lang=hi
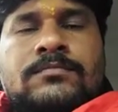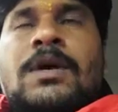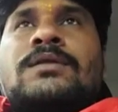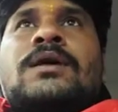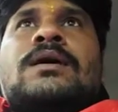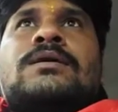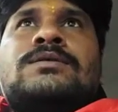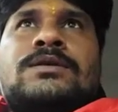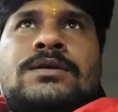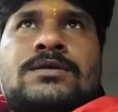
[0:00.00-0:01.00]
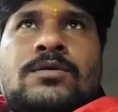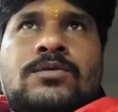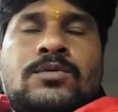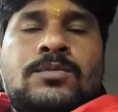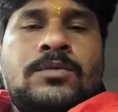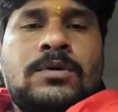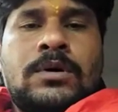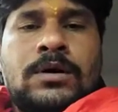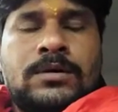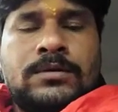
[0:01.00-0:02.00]
माता जी के नवरूपों
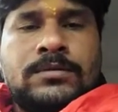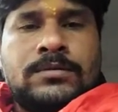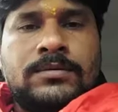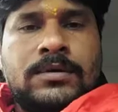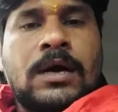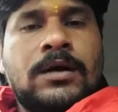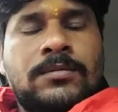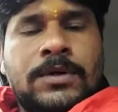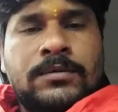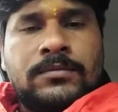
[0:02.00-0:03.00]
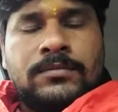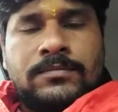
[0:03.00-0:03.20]
का आगमन